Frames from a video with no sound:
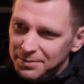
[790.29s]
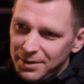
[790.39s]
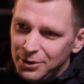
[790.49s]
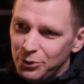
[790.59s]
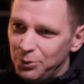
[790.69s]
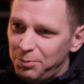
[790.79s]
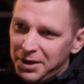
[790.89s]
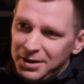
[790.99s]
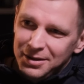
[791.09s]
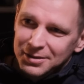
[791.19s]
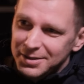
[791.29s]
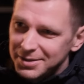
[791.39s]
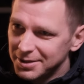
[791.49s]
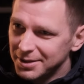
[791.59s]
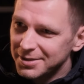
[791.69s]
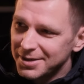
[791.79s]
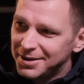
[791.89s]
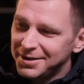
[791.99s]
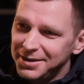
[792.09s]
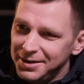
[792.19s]
оно перелилось э, за
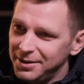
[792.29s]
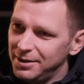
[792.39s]
край.